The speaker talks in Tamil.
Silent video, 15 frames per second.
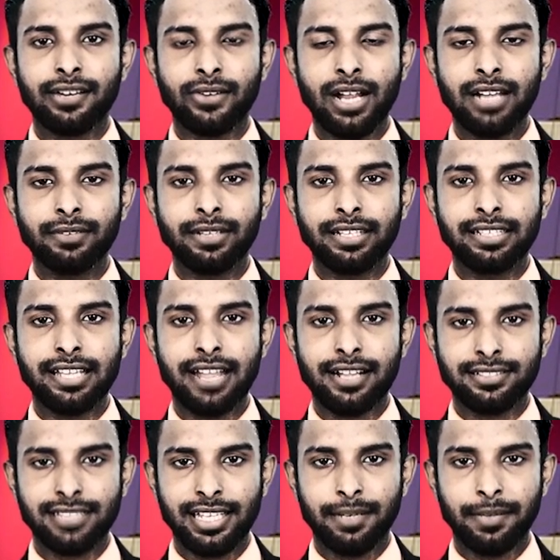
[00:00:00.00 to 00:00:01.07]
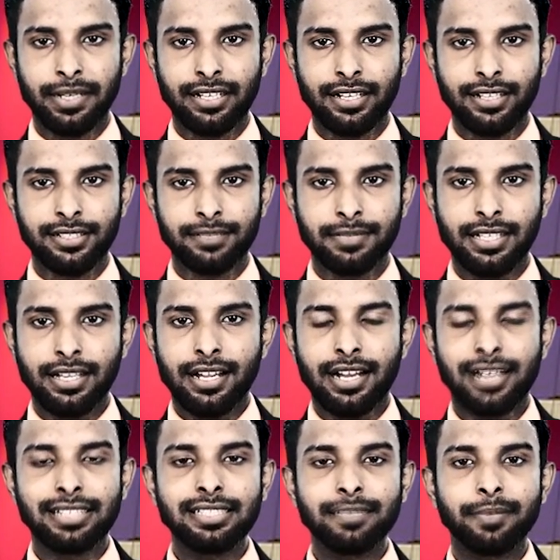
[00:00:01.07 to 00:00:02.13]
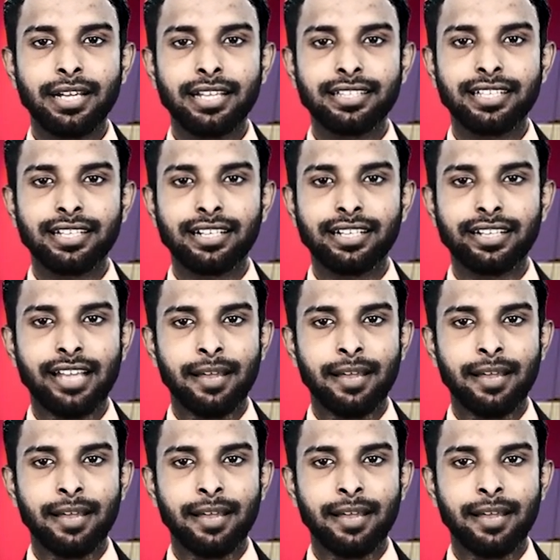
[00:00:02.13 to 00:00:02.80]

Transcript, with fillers: ராணுவ ரீதியாக செயற்படுகிறது அந்த பிராந்தியங்களில்